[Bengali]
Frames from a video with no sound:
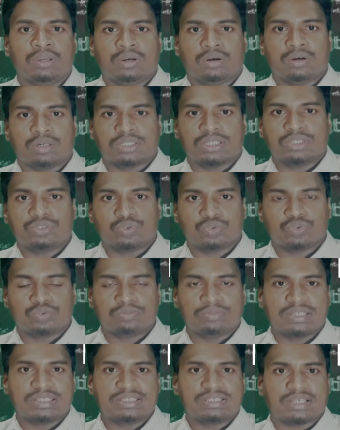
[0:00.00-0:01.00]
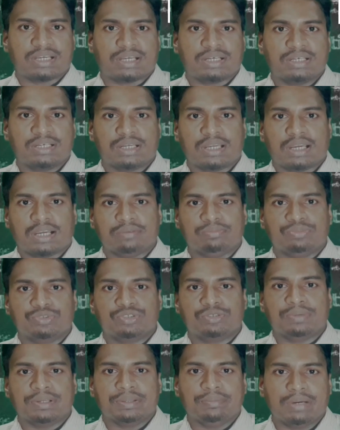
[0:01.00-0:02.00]
অর্থাৎ চতুর মানে চার আর ভুজ
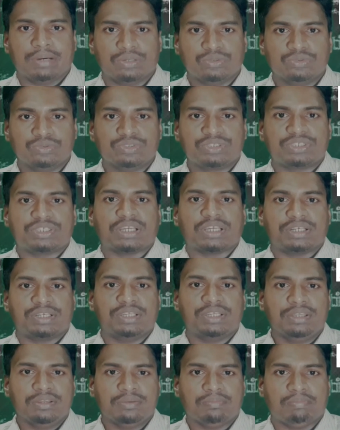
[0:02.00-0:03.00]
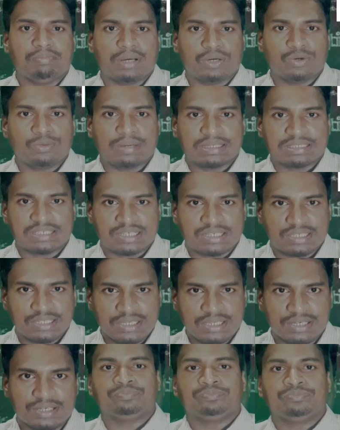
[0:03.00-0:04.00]
মানে বাহু চারটি বাহু বা চারটি
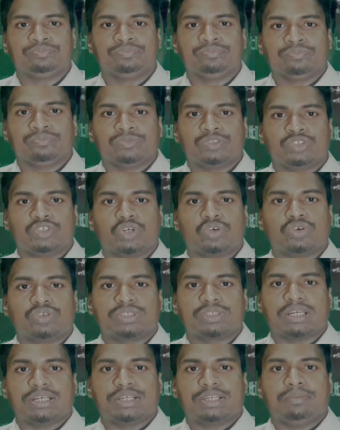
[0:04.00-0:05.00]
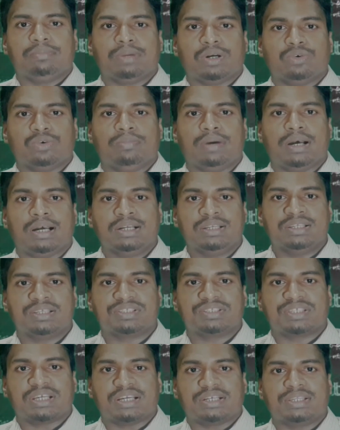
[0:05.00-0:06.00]
রেখা যখন চারটি বাহু বা
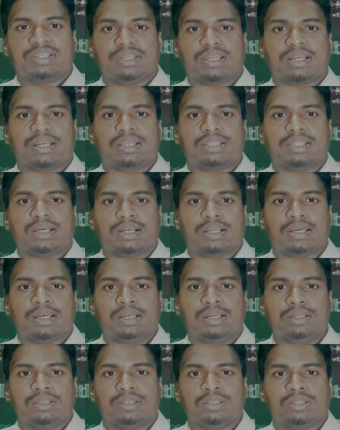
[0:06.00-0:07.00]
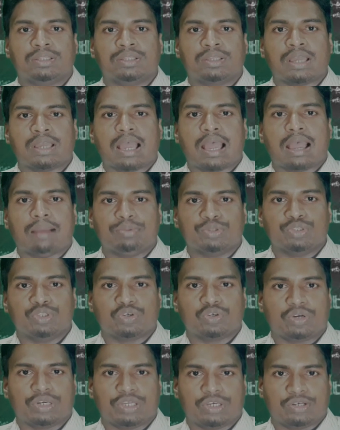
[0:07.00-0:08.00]
চারটি রেখা দ্বারা আবদ্ধ
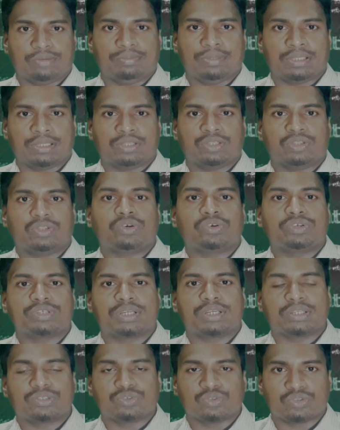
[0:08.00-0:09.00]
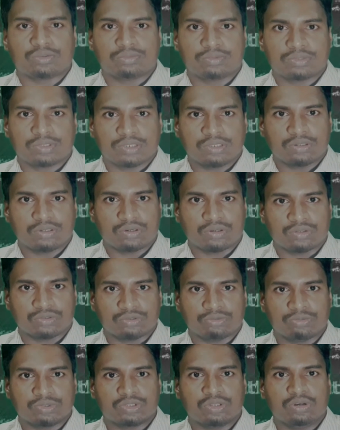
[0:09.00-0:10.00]
করা হবে তখন সেটা চতুর্ভুত্বের
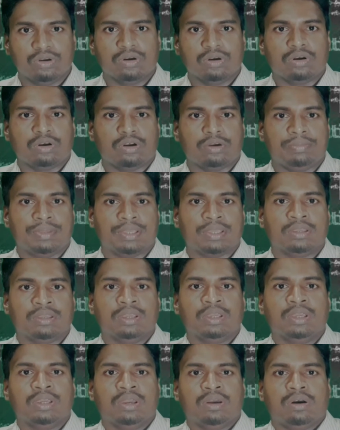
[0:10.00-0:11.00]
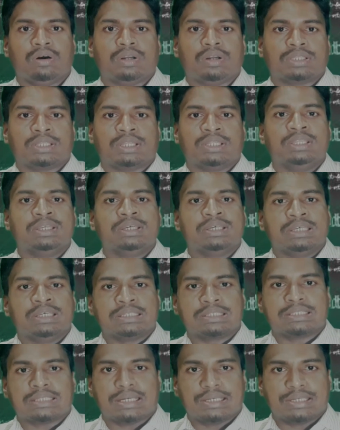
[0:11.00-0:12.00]
অন্তর্ভুক্ত হবে অর্থাৎ
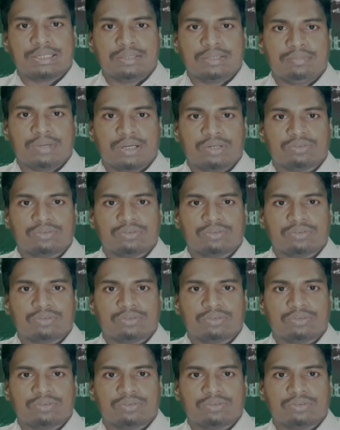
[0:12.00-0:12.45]
চারটি বাহু